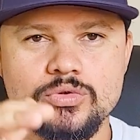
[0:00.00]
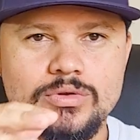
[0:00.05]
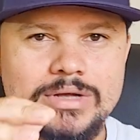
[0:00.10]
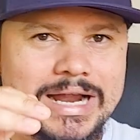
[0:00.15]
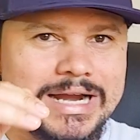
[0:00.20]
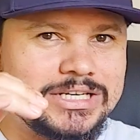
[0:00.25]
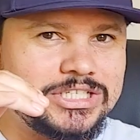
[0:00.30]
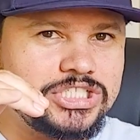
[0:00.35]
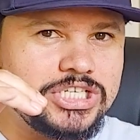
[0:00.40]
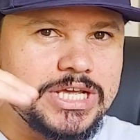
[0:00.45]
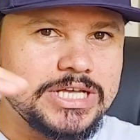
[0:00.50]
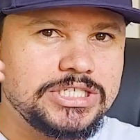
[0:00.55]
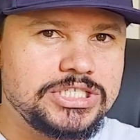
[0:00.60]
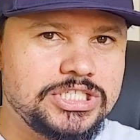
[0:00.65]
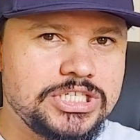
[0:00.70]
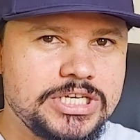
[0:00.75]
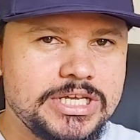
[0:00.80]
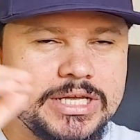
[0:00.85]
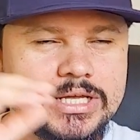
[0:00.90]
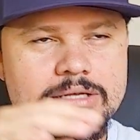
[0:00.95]
lugar, dia a
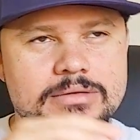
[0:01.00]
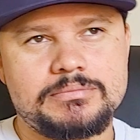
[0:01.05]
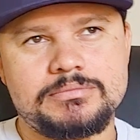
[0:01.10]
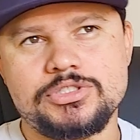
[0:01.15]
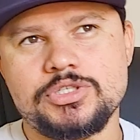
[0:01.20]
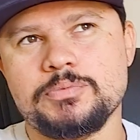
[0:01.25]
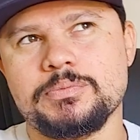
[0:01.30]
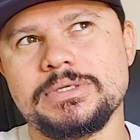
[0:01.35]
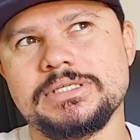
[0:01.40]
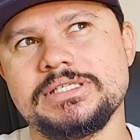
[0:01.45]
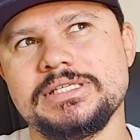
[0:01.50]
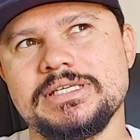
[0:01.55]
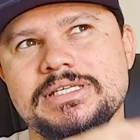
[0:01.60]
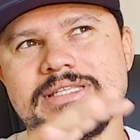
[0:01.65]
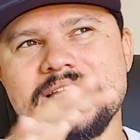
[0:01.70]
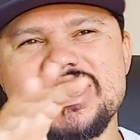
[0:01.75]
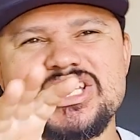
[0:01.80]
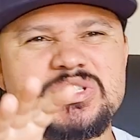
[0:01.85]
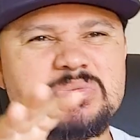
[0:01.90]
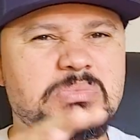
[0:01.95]
dia, tipo assim,
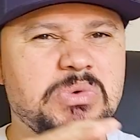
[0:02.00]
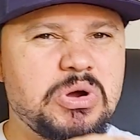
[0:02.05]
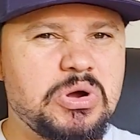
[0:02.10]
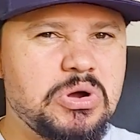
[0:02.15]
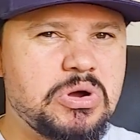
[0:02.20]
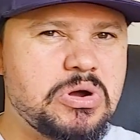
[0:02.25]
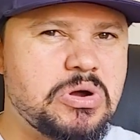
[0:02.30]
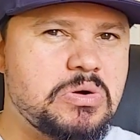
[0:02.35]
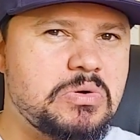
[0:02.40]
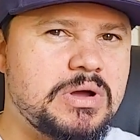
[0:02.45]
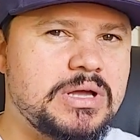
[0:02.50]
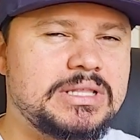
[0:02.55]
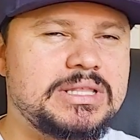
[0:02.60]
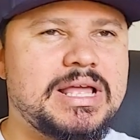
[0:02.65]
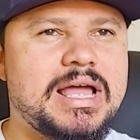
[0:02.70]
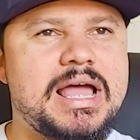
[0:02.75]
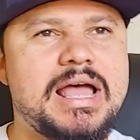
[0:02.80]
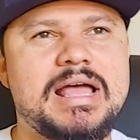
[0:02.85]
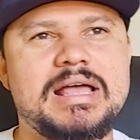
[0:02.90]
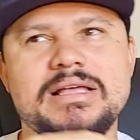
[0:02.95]
tá de boa,
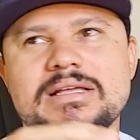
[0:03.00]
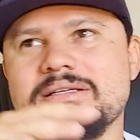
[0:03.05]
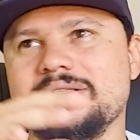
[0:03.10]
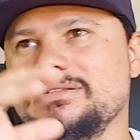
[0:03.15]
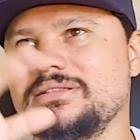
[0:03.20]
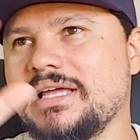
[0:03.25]
tá,